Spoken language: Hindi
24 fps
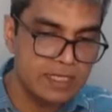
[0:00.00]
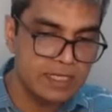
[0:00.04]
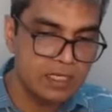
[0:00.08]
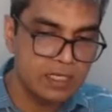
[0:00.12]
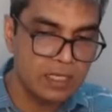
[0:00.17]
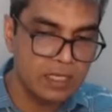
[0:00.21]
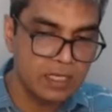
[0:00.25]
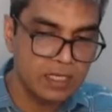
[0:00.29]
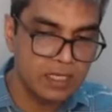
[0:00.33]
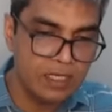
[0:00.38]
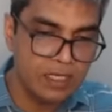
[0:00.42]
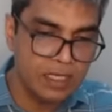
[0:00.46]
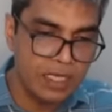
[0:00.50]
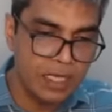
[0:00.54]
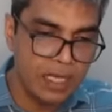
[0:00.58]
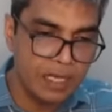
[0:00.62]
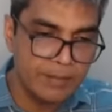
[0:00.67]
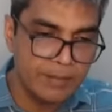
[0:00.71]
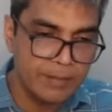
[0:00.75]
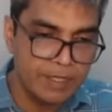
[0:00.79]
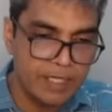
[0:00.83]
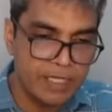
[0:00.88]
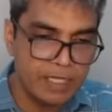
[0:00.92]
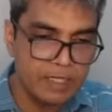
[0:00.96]
एट अगर किया
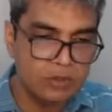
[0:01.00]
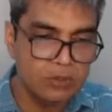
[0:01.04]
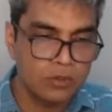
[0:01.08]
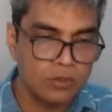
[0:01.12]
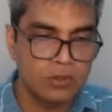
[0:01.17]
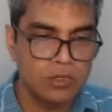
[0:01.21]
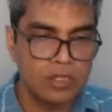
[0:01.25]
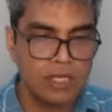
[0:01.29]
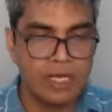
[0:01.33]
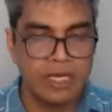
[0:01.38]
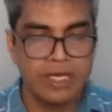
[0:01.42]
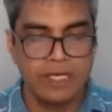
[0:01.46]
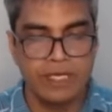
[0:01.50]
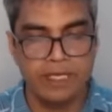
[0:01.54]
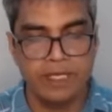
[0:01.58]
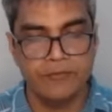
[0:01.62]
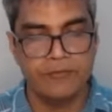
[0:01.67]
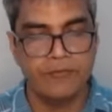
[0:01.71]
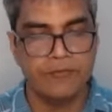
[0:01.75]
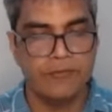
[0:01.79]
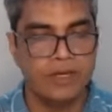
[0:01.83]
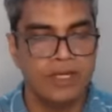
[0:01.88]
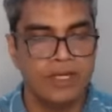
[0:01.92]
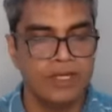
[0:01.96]
भी गया तो नाइट
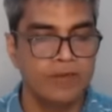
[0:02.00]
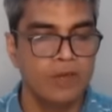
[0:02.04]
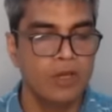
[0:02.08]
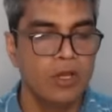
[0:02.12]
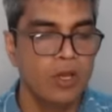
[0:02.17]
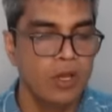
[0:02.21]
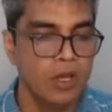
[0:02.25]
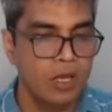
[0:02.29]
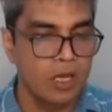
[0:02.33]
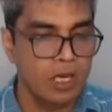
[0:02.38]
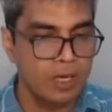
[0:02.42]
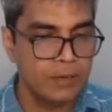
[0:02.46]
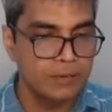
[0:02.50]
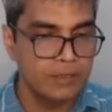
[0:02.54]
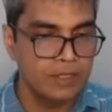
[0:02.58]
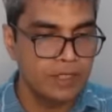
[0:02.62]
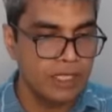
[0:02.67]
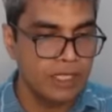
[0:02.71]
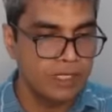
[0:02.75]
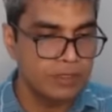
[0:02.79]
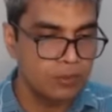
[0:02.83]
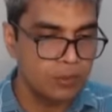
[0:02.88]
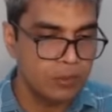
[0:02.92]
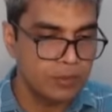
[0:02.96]
एफ फाइव अब
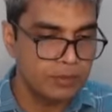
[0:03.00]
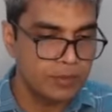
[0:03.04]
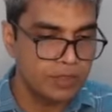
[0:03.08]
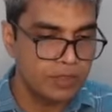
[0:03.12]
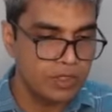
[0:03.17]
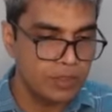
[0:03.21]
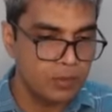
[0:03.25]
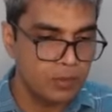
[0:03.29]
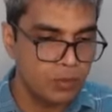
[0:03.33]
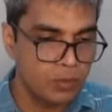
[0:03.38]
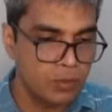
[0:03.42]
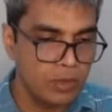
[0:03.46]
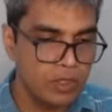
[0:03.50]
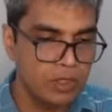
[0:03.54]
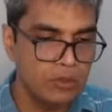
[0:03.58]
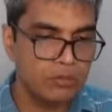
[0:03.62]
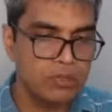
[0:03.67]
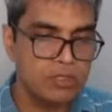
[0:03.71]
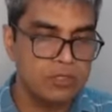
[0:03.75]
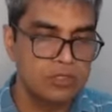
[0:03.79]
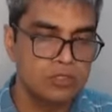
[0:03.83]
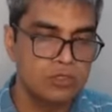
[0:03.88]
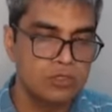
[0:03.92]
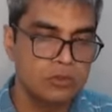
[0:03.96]
या तो अपनी क्विन
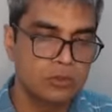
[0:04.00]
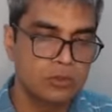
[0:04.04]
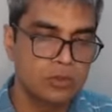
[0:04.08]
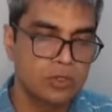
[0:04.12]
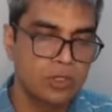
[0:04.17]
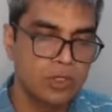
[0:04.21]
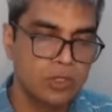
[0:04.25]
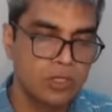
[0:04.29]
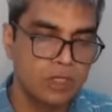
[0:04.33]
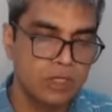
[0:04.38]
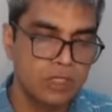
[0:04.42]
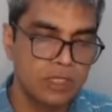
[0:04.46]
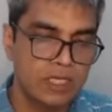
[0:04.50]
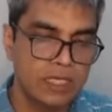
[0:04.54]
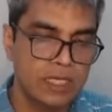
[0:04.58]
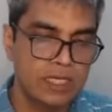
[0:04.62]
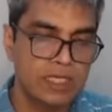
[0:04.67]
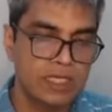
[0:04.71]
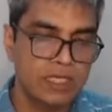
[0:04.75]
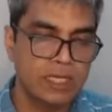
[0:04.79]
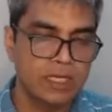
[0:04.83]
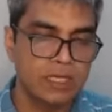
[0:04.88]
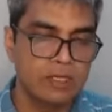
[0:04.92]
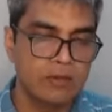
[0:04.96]
बचो या
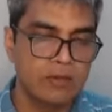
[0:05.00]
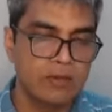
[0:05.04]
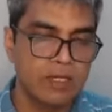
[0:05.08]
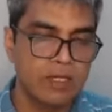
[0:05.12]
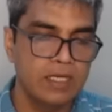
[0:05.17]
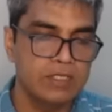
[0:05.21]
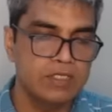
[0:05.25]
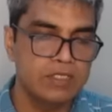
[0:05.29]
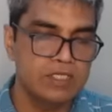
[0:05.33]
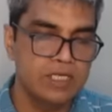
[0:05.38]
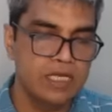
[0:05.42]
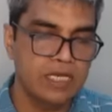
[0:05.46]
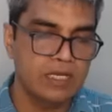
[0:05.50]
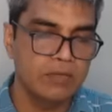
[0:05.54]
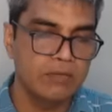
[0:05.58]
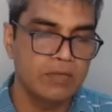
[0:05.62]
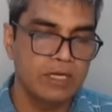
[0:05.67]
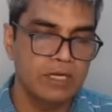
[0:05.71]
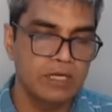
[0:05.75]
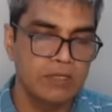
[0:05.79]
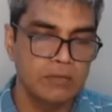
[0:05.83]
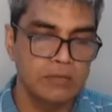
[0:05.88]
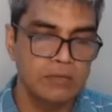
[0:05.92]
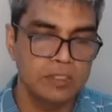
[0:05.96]
आने वाली
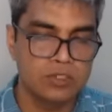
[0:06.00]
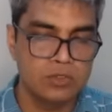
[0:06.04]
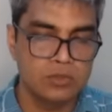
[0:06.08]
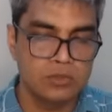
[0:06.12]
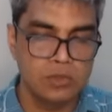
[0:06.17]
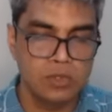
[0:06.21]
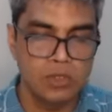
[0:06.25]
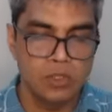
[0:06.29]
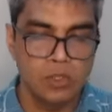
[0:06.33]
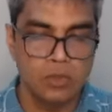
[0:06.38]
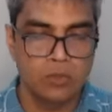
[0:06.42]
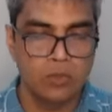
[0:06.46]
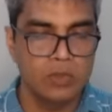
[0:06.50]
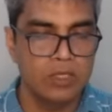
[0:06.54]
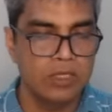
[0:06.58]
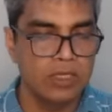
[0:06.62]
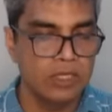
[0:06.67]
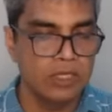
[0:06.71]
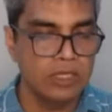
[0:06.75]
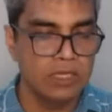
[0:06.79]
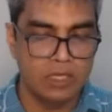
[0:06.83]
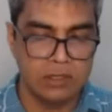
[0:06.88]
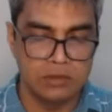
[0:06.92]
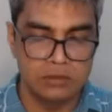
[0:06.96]
चेकमेट बचो क्विन
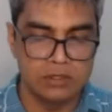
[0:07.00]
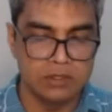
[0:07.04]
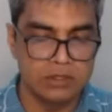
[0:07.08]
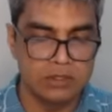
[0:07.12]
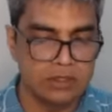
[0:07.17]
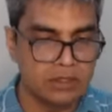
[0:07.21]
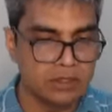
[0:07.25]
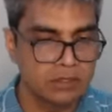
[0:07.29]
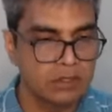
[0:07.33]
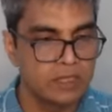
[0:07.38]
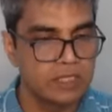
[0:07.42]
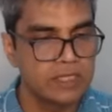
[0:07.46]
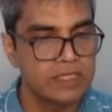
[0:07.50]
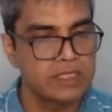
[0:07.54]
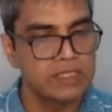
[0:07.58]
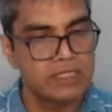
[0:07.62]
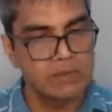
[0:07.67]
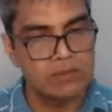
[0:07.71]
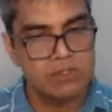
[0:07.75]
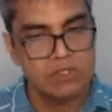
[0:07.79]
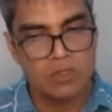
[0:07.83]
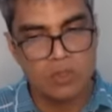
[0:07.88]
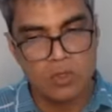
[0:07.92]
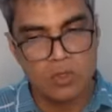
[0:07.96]
कहाँ बचेंगे ए
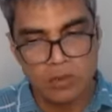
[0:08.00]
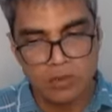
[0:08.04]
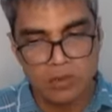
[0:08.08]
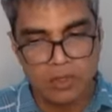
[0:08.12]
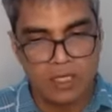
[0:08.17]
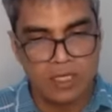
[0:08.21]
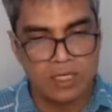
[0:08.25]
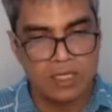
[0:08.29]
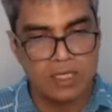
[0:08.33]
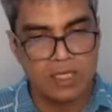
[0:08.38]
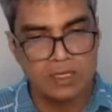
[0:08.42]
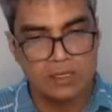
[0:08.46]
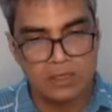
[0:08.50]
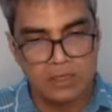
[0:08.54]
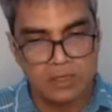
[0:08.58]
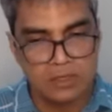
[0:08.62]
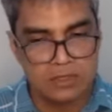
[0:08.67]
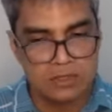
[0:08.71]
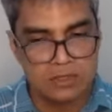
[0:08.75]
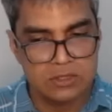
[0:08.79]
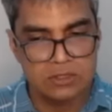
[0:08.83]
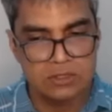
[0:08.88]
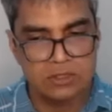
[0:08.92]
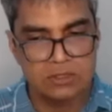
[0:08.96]
सेवन स्क्वायर पर ले जाते हैं
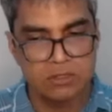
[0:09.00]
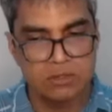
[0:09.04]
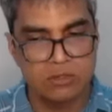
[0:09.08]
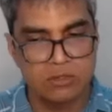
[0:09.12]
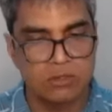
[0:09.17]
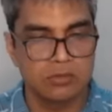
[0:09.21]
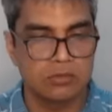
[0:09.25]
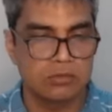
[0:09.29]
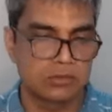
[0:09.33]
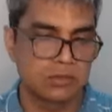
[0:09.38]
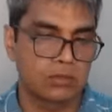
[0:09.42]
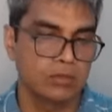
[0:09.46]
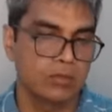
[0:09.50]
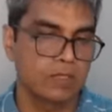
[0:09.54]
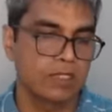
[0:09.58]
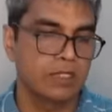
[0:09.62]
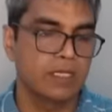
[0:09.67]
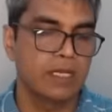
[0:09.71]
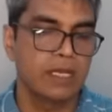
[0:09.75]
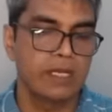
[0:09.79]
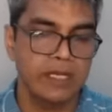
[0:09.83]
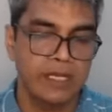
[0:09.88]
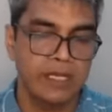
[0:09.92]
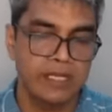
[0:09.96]
स्क्रीन को दो तो उसके बाद
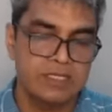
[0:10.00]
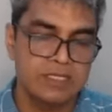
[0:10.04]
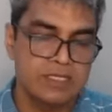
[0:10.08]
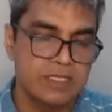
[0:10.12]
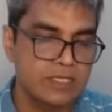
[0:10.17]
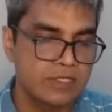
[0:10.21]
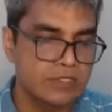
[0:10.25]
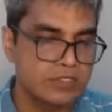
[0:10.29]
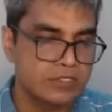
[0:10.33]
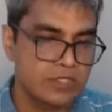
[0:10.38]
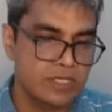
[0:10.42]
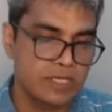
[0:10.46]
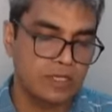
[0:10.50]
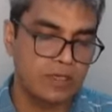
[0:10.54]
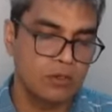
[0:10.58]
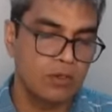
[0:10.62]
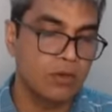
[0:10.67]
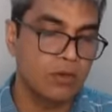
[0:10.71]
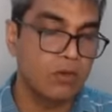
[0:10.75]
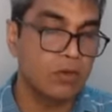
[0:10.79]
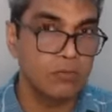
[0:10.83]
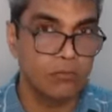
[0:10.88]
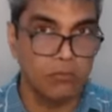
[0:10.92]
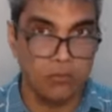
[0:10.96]
नाइट एच सिक्स चेक
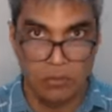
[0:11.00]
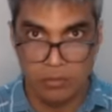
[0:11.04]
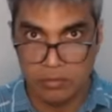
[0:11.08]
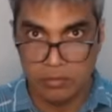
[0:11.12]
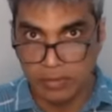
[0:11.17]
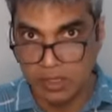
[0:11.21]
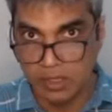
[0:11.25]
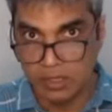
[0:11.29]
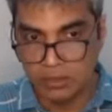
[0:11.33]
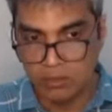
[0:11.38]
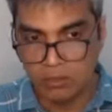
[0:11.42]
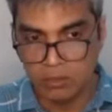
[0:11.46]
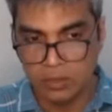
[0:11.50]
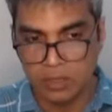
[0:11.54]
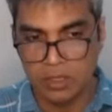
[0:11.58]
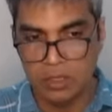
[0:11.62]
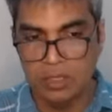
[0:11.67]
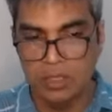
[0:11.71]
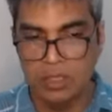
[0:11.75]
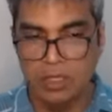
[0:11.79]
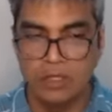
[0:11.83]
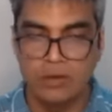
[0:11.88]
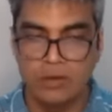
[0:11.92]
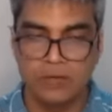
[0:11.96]
और वो मेट होगी
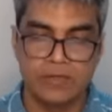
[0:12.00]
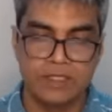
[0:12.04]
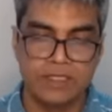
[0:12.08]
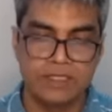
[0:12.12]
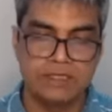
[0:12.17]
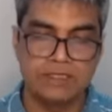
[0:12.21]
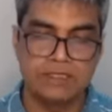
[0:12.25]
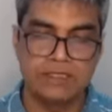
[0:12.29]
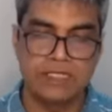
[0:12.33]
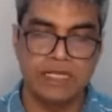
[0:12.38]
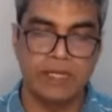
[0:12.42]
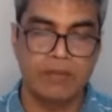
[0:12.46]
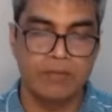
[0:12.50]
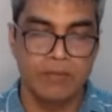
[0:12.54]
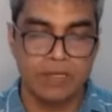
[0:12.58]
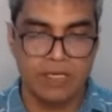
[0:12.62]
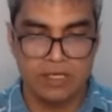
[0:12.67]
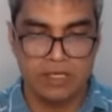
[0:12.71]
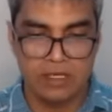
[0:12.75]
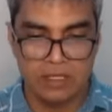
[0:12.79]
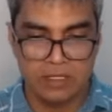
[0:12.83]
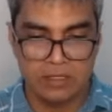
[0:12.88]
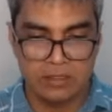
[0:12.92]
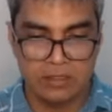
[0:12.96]
फ्रेंड्स चेक
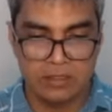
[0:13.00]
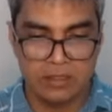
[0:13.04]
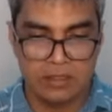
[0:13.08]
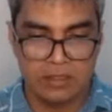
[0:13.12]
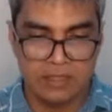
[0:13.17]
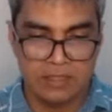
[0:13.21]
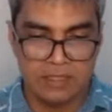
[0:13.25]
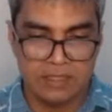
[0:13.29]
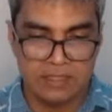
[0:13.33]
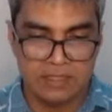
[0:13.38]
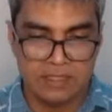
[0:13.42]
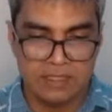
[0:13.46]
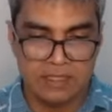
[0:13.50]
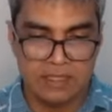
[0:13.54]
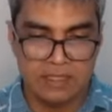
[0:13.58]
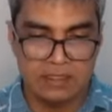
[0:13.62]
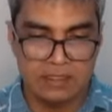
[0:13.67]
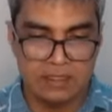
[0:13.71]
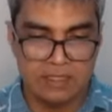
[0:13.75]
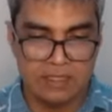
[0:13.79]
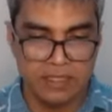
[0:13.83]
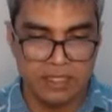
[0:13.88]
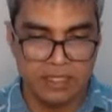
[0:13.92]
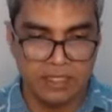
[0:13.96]
मेट के कितना नज़दीक
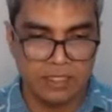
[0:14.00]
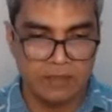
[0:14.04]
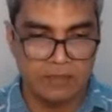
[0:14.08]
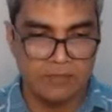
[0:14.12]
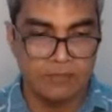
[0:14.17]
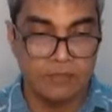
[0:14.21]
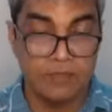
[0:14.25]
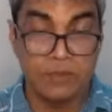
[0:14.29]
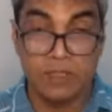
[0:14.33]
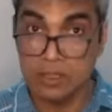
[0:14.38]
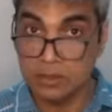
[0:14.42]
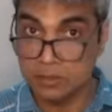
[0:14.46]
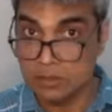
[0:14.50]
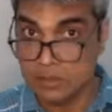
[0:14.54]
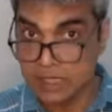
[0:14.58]
थी ये गेम